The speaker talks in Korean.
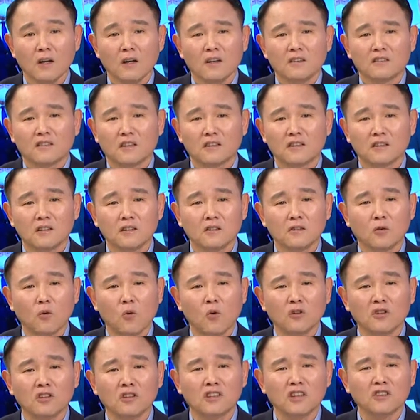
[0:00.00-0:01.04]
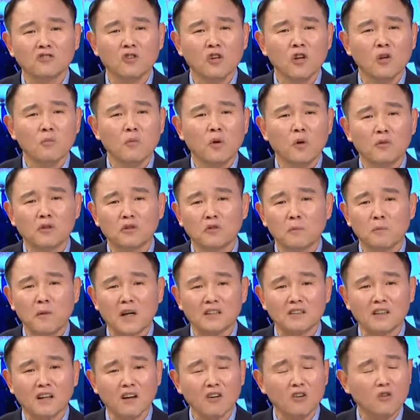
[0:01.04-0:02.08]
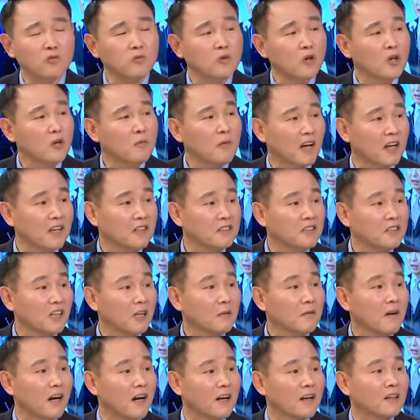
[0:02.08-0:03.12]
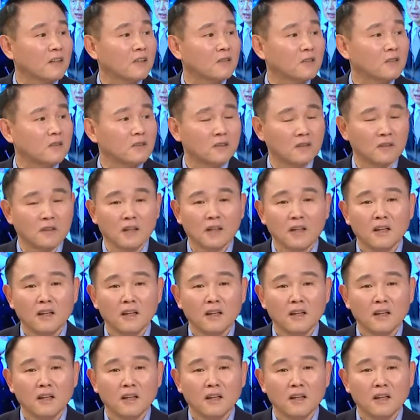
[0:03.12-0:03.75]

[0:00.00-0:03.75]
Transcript: 사실 그 공직자 윤리법에도 빠져나갈 구멍이 막 굉장히 많아요.